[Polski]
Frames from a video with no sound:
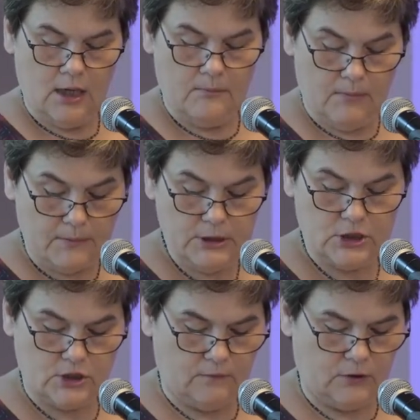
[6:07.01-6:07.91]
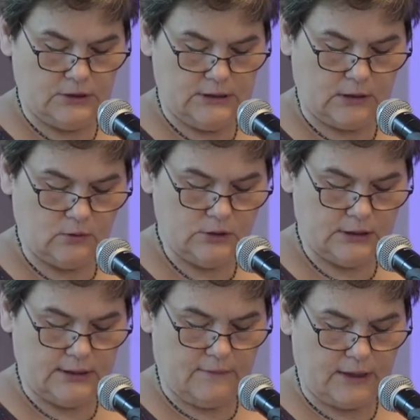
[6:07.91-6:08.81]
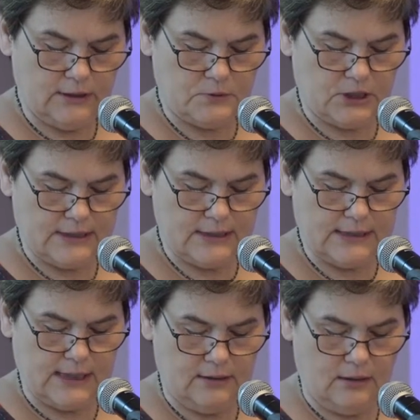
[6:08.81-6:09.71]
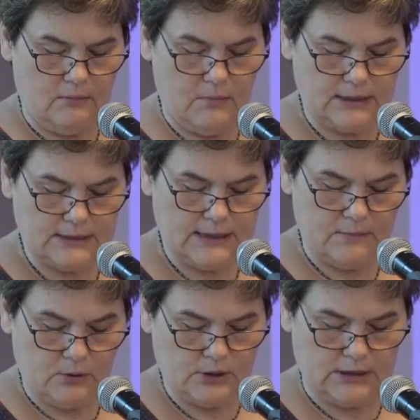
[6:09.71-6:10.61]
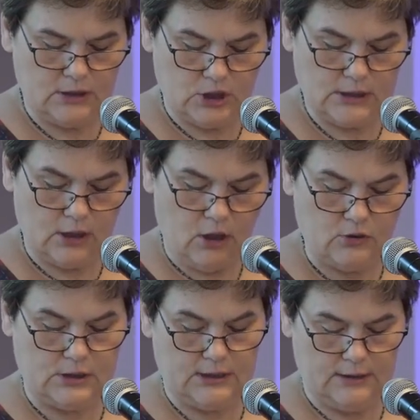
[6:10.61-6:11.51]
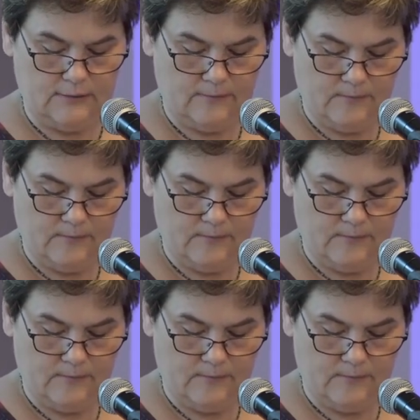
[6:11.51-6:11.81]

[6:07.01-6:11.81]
Mamy też dowody na kult oddawany przez Nysan Matce Boskiej Częstochowskiej.